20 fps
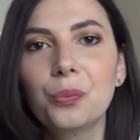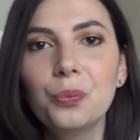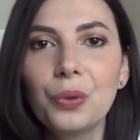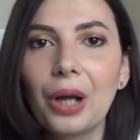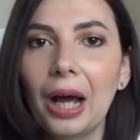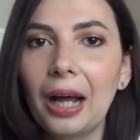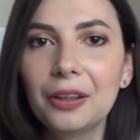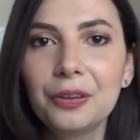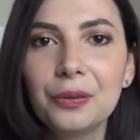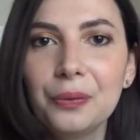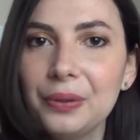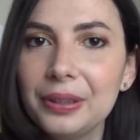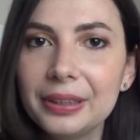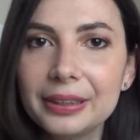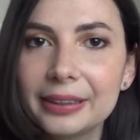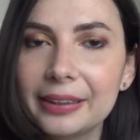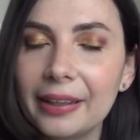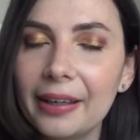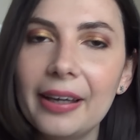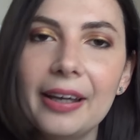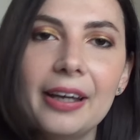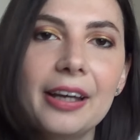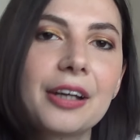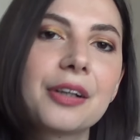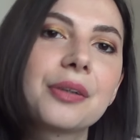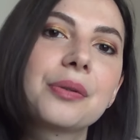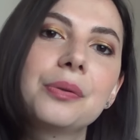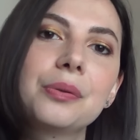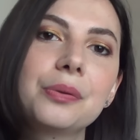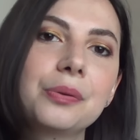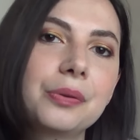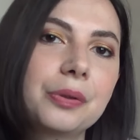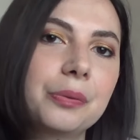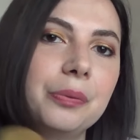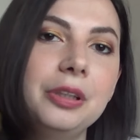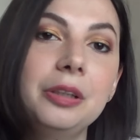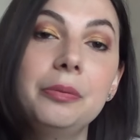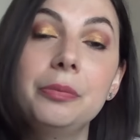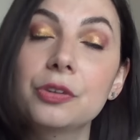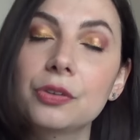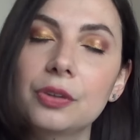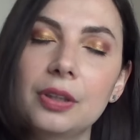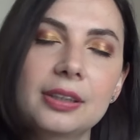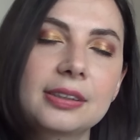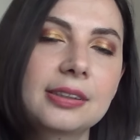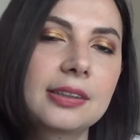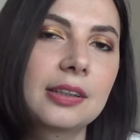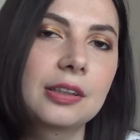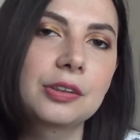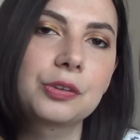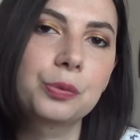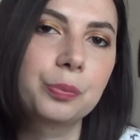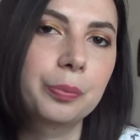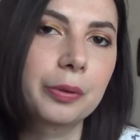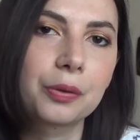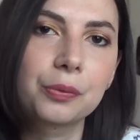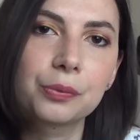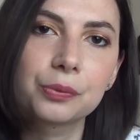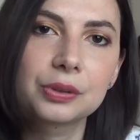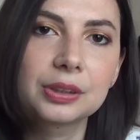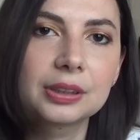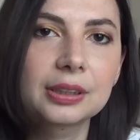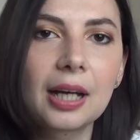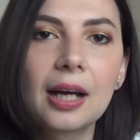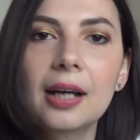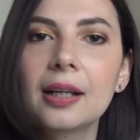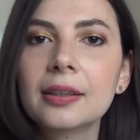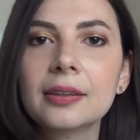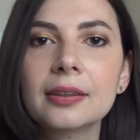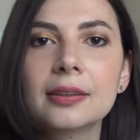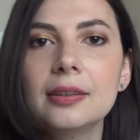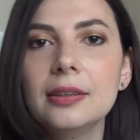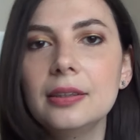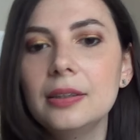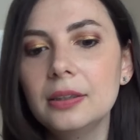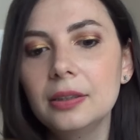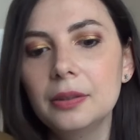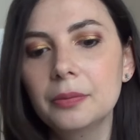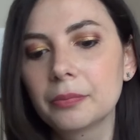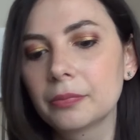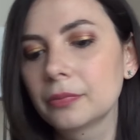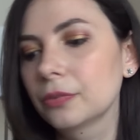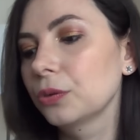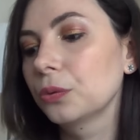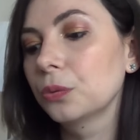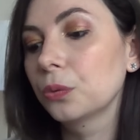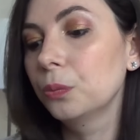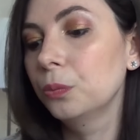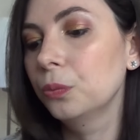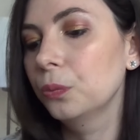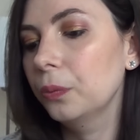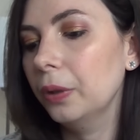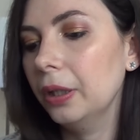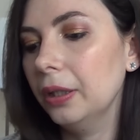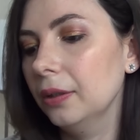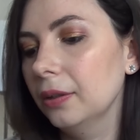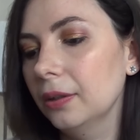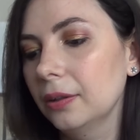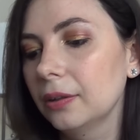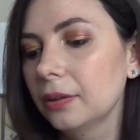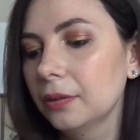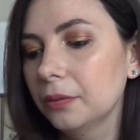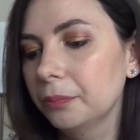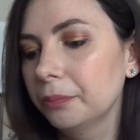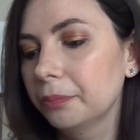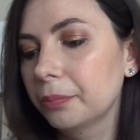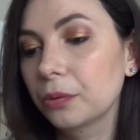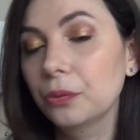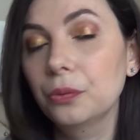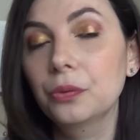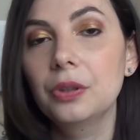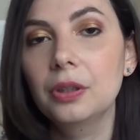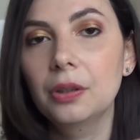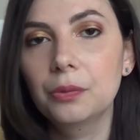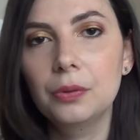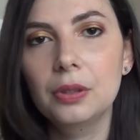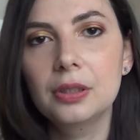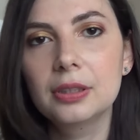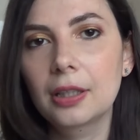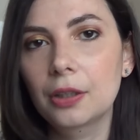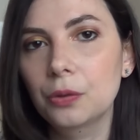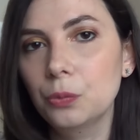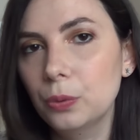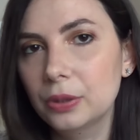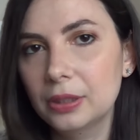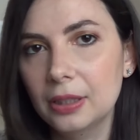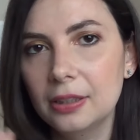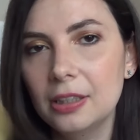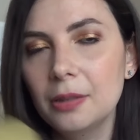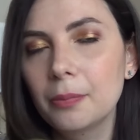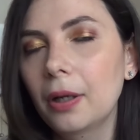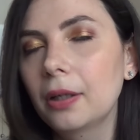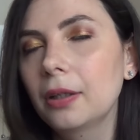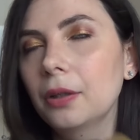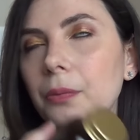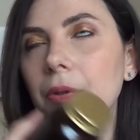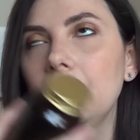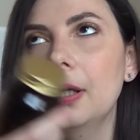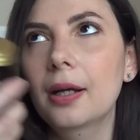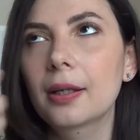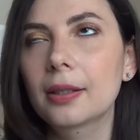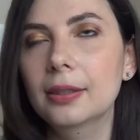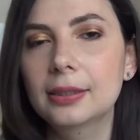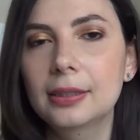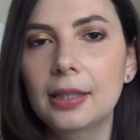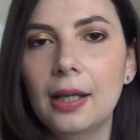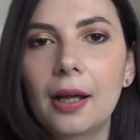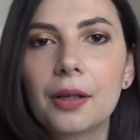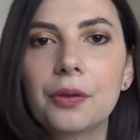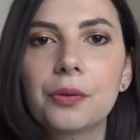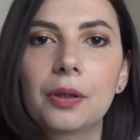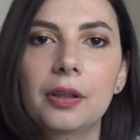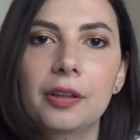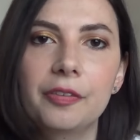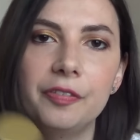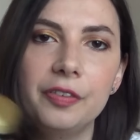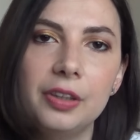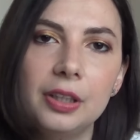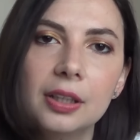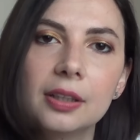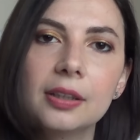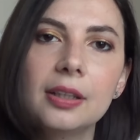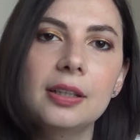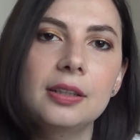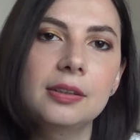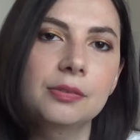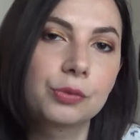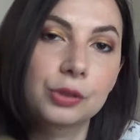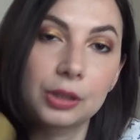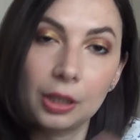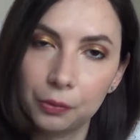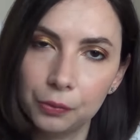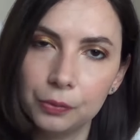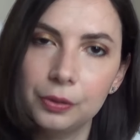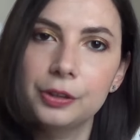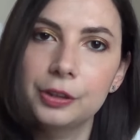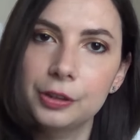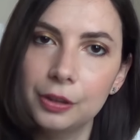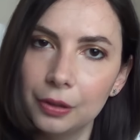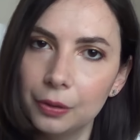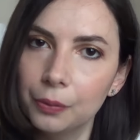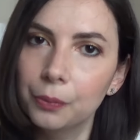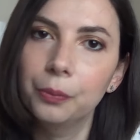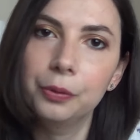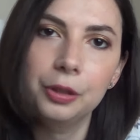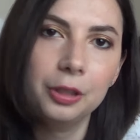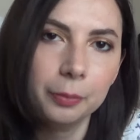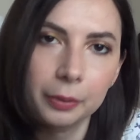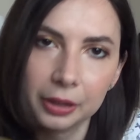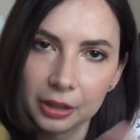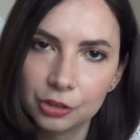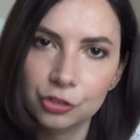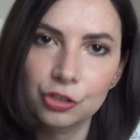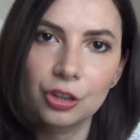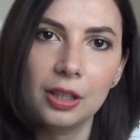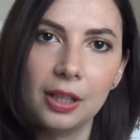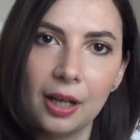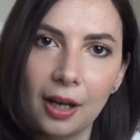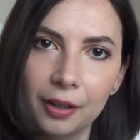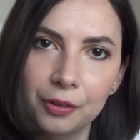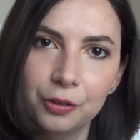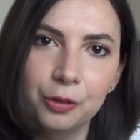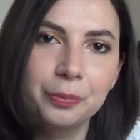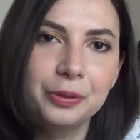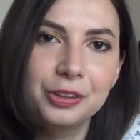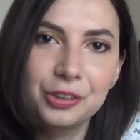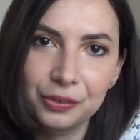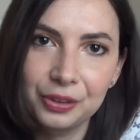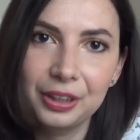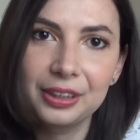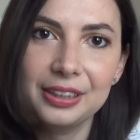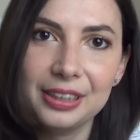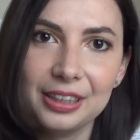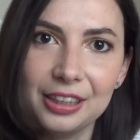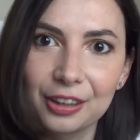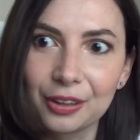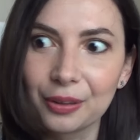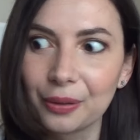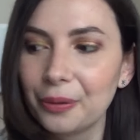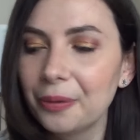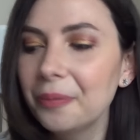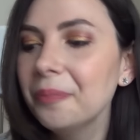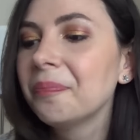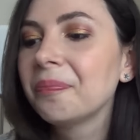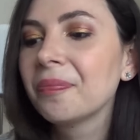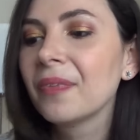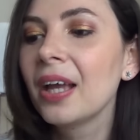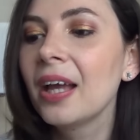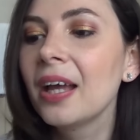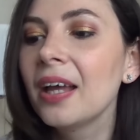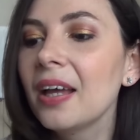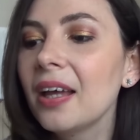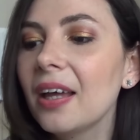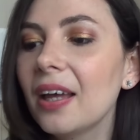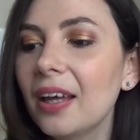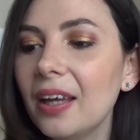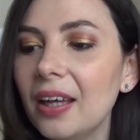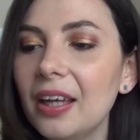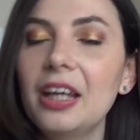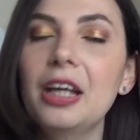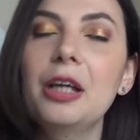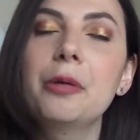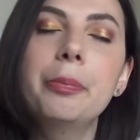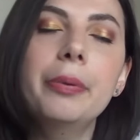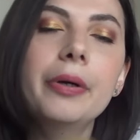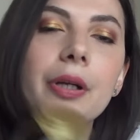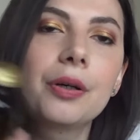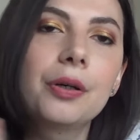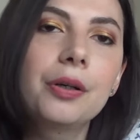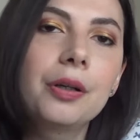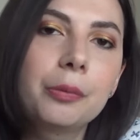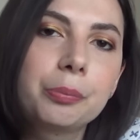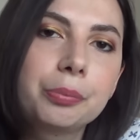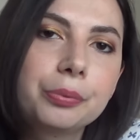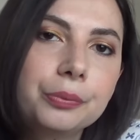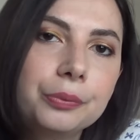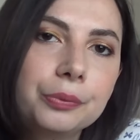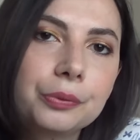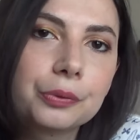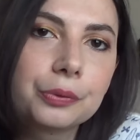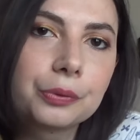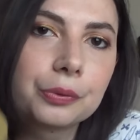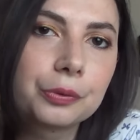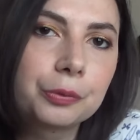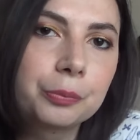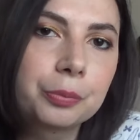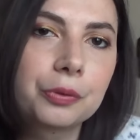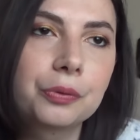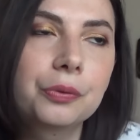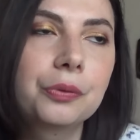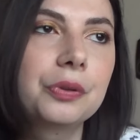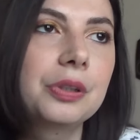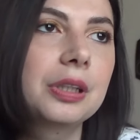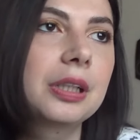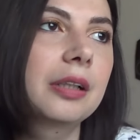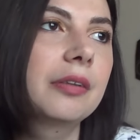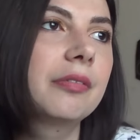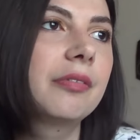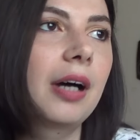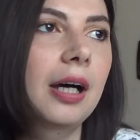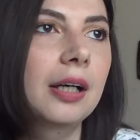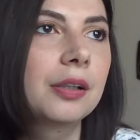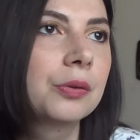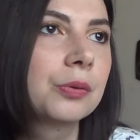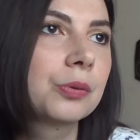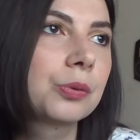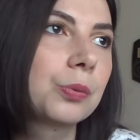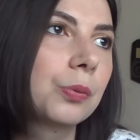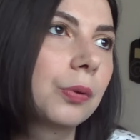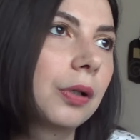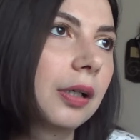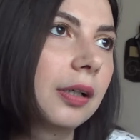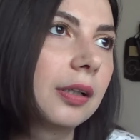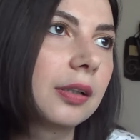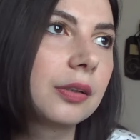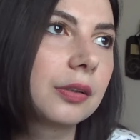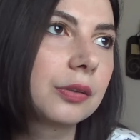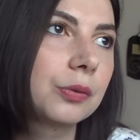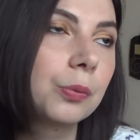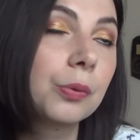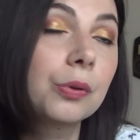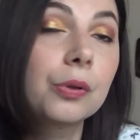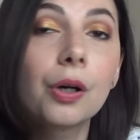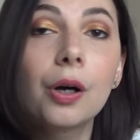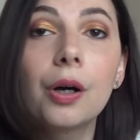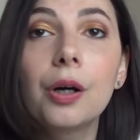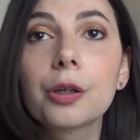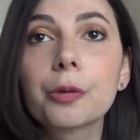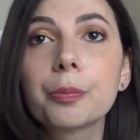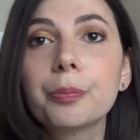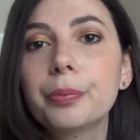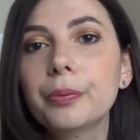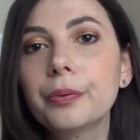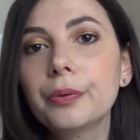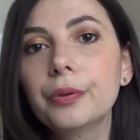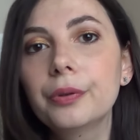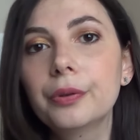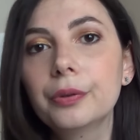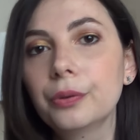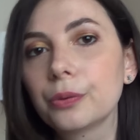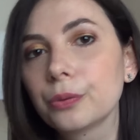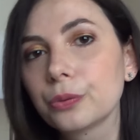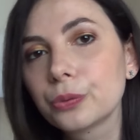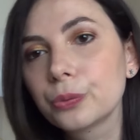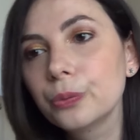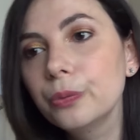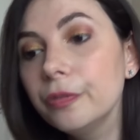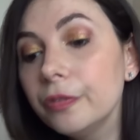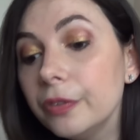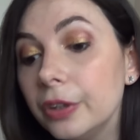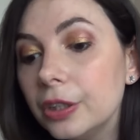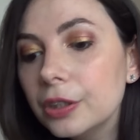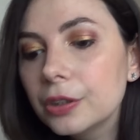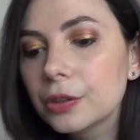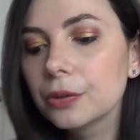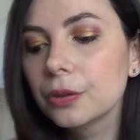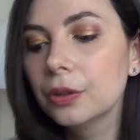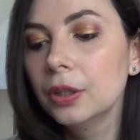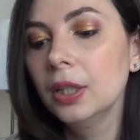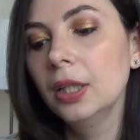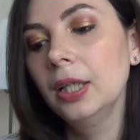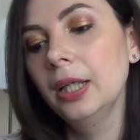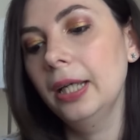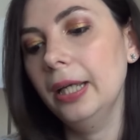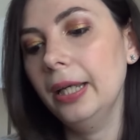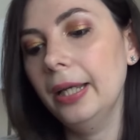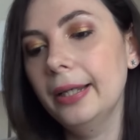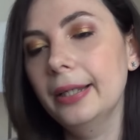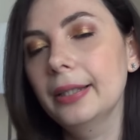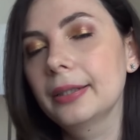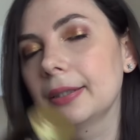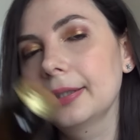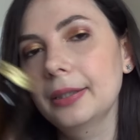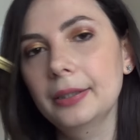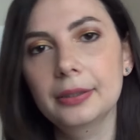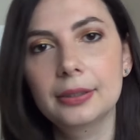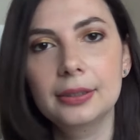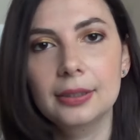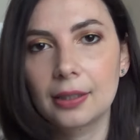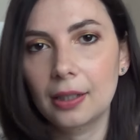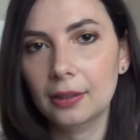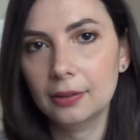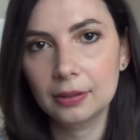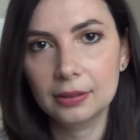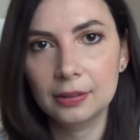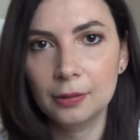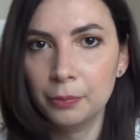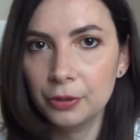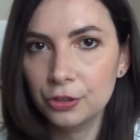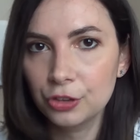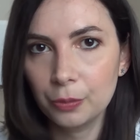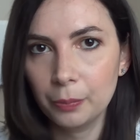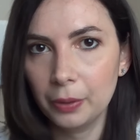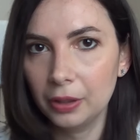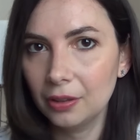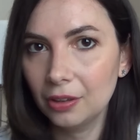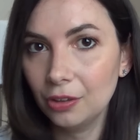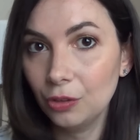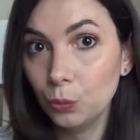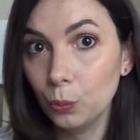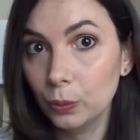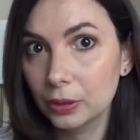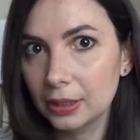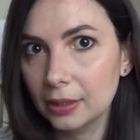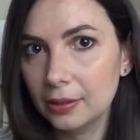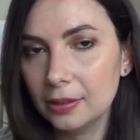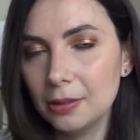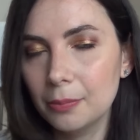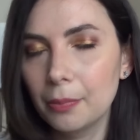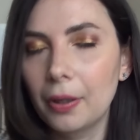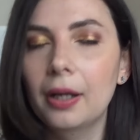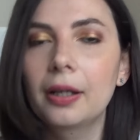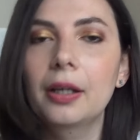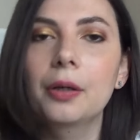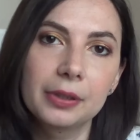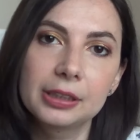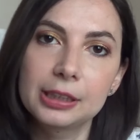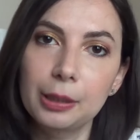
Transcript: un anno intero, quindi bisogna essere super costanti, sono comunque eh, prodotti da utilizzare due settimane, quindi anche se hanno alla fine dei, un sacco di siliconi, perché ce li hanno, bisogna dirlo, eh, però appunto sono prodotti che vanno sul, sul corpo, non sul viso e eh, si tratta semplicemente di due settimane.